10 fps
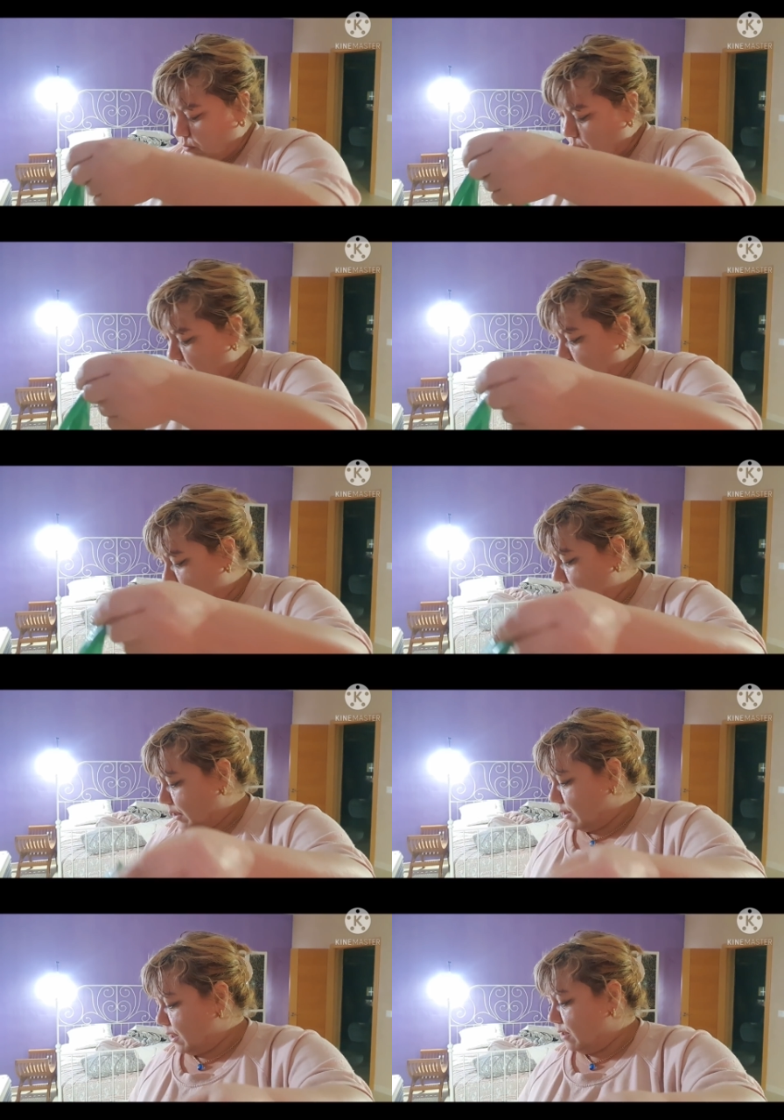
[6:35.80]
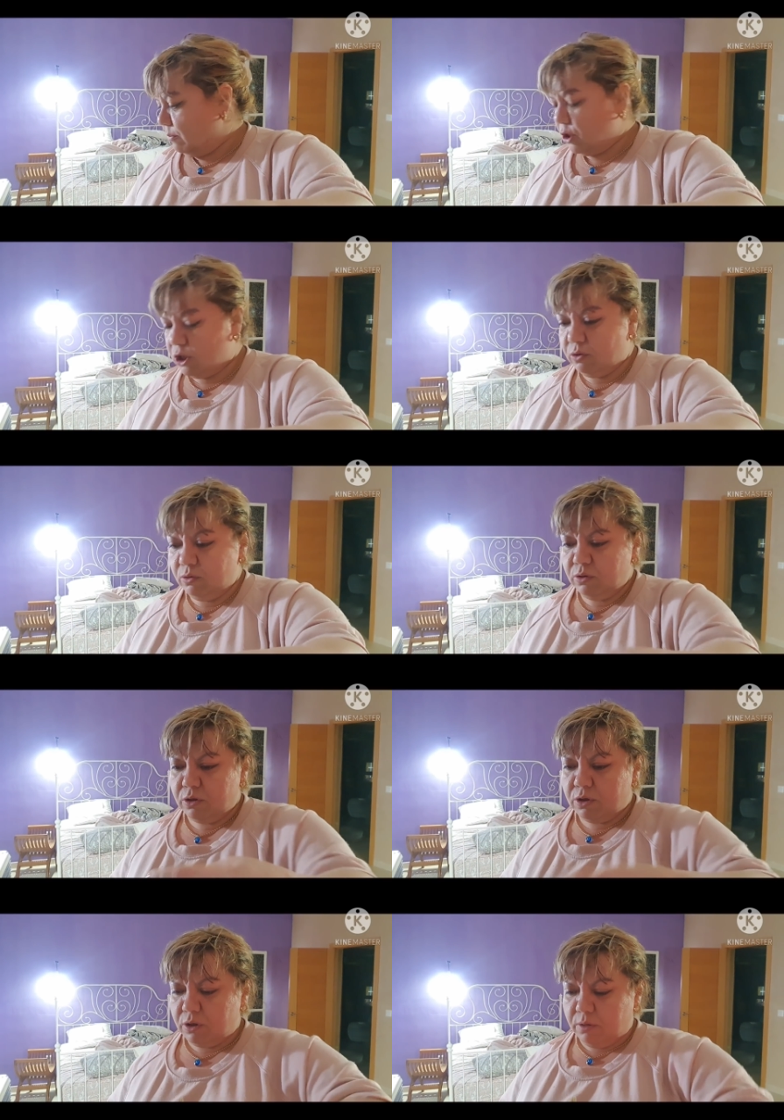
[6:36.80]
Бензин надо залить машину.
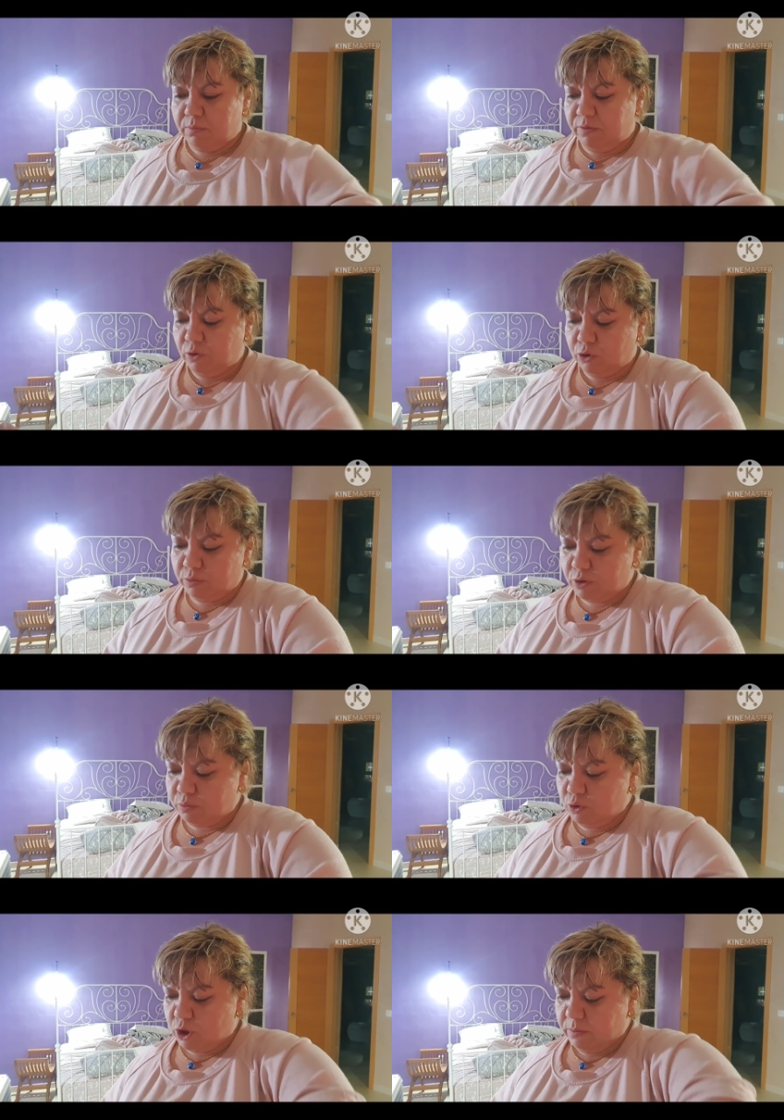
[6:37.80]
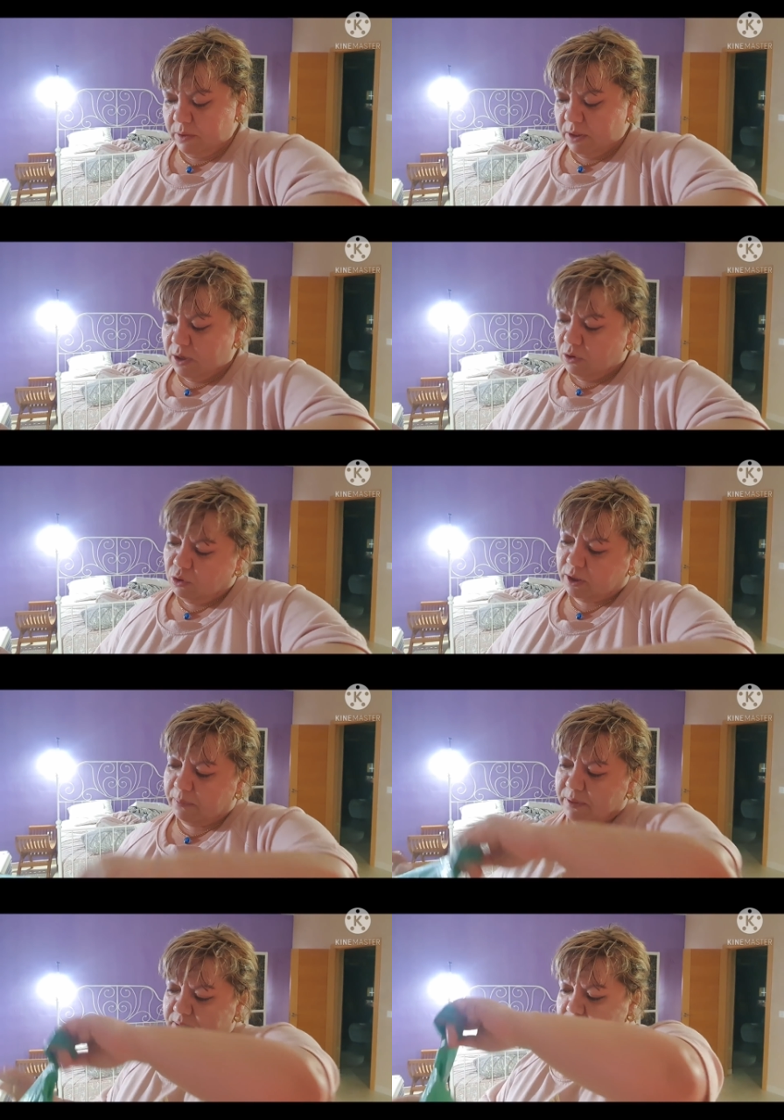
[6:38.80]
Мы выходим с мужем, он там
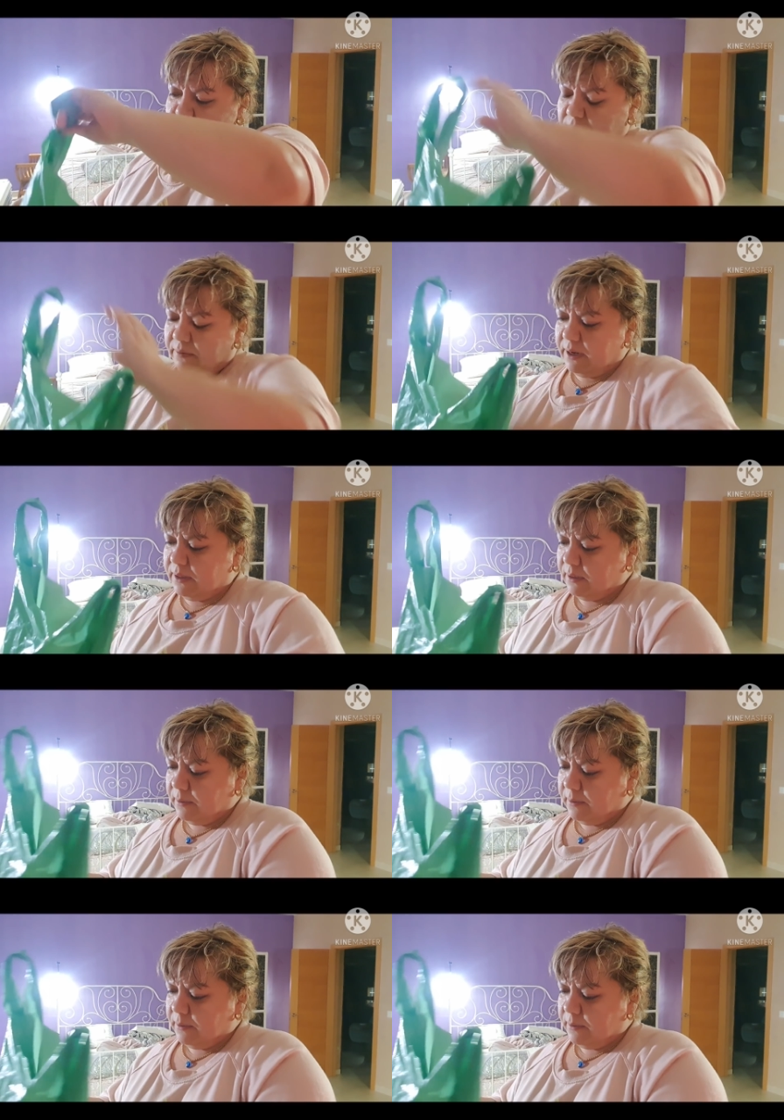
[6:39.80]
бензин заливает.